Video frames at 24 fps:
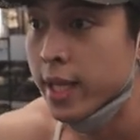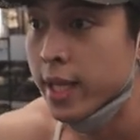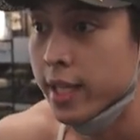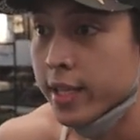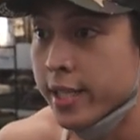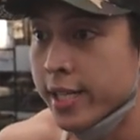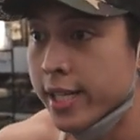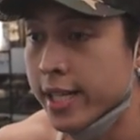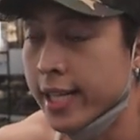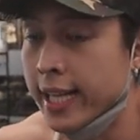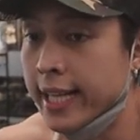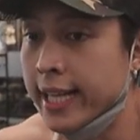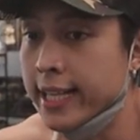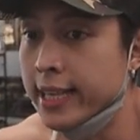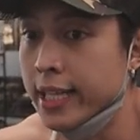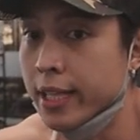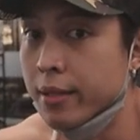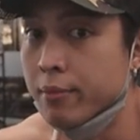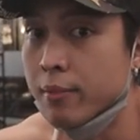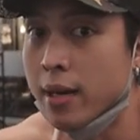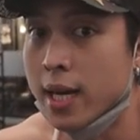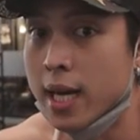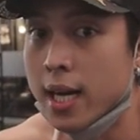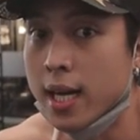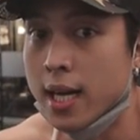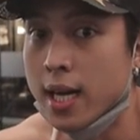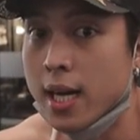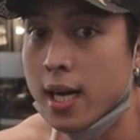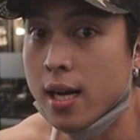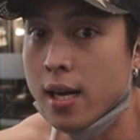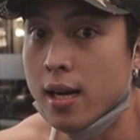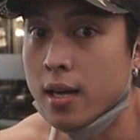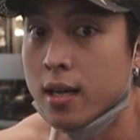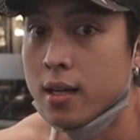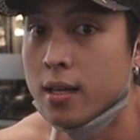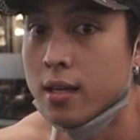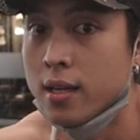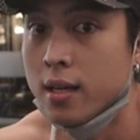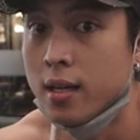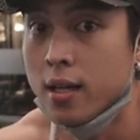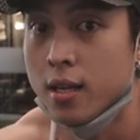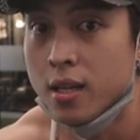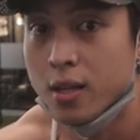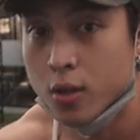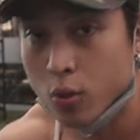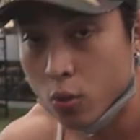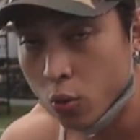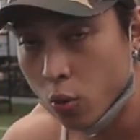Hindi na natin
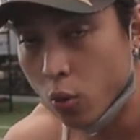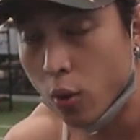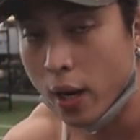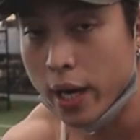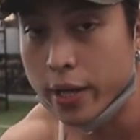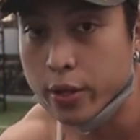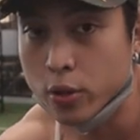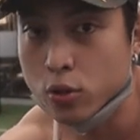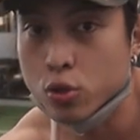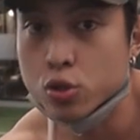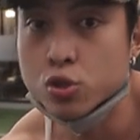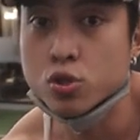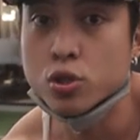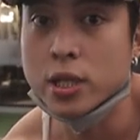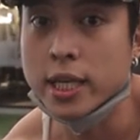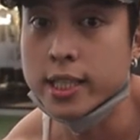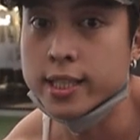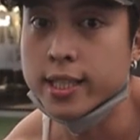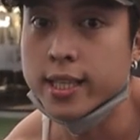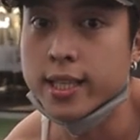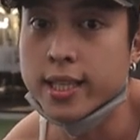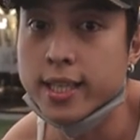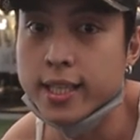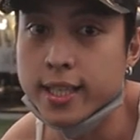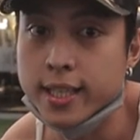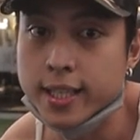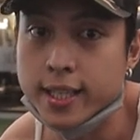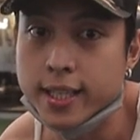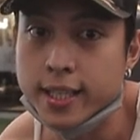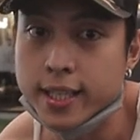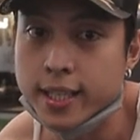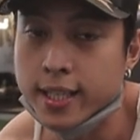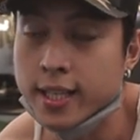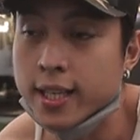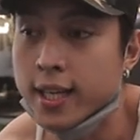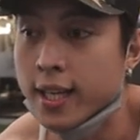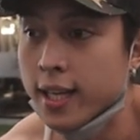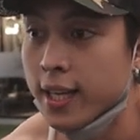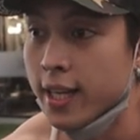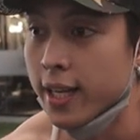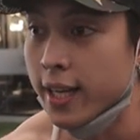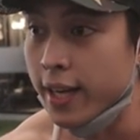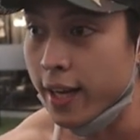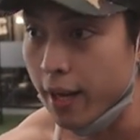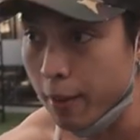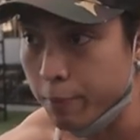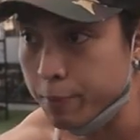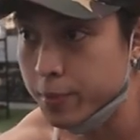makuha yung gusto nating
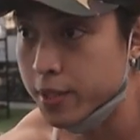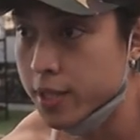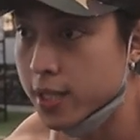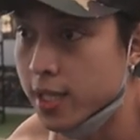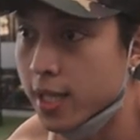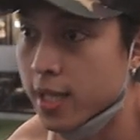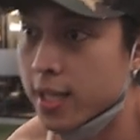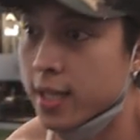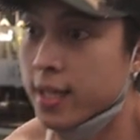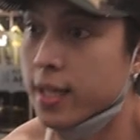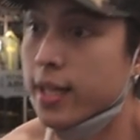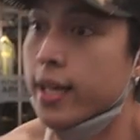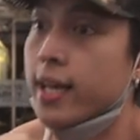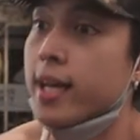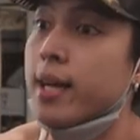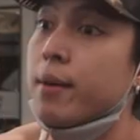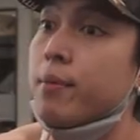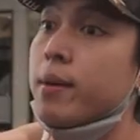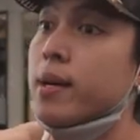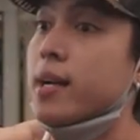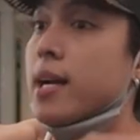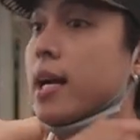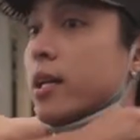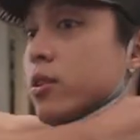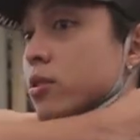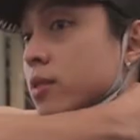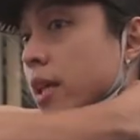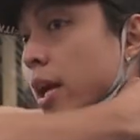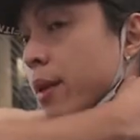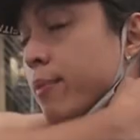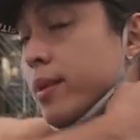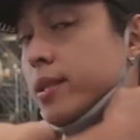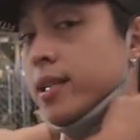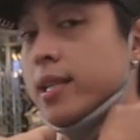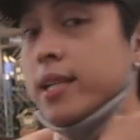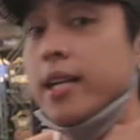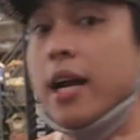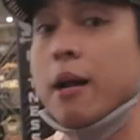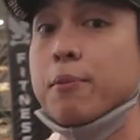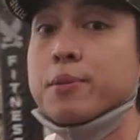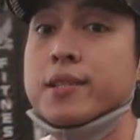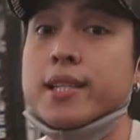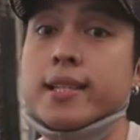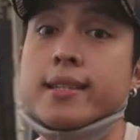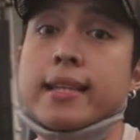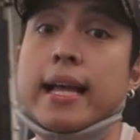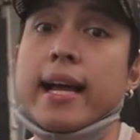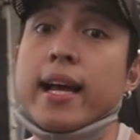reps. Kaya mag tayo, magda-drop
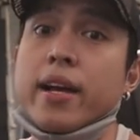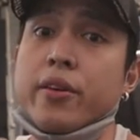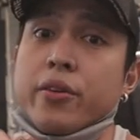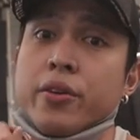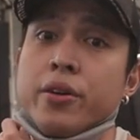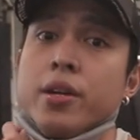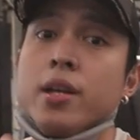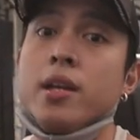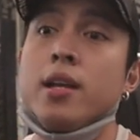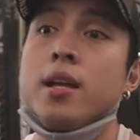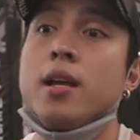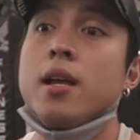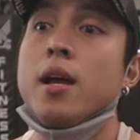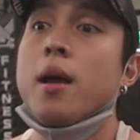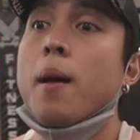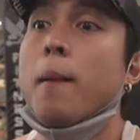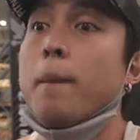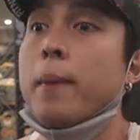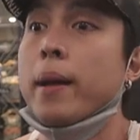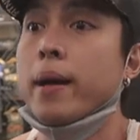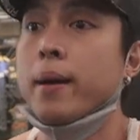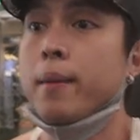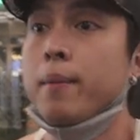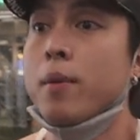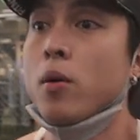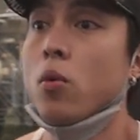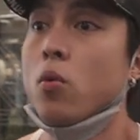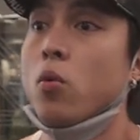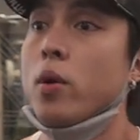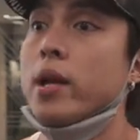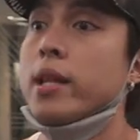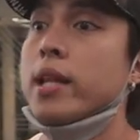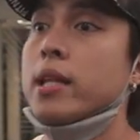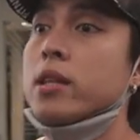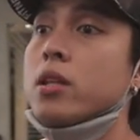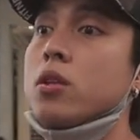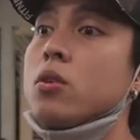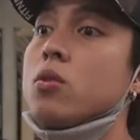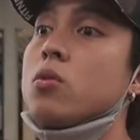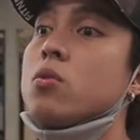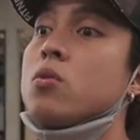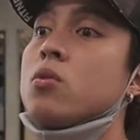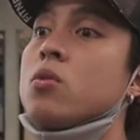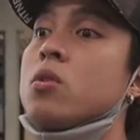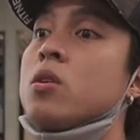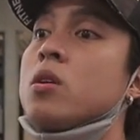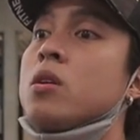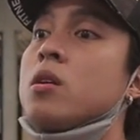set tayo para makuha natin
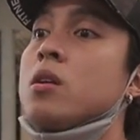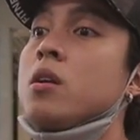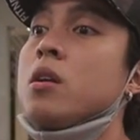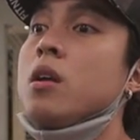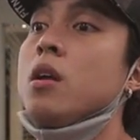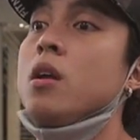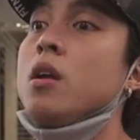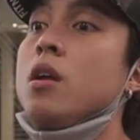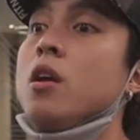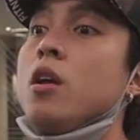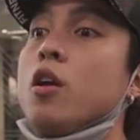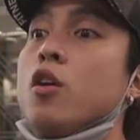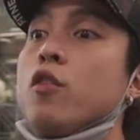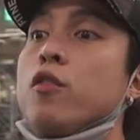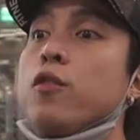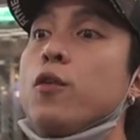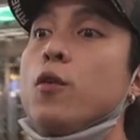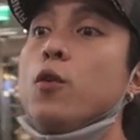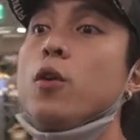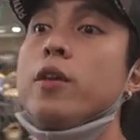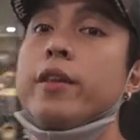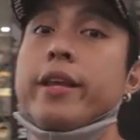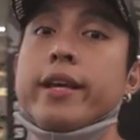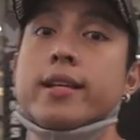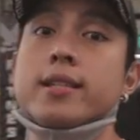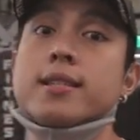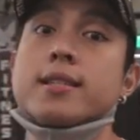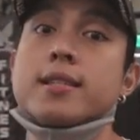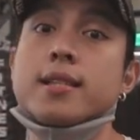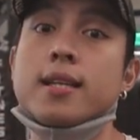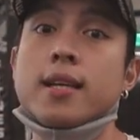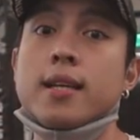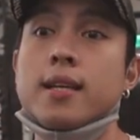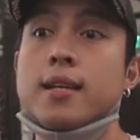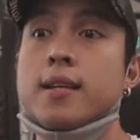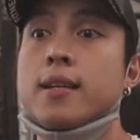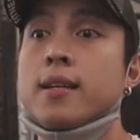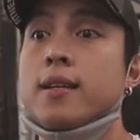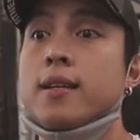yung fullness.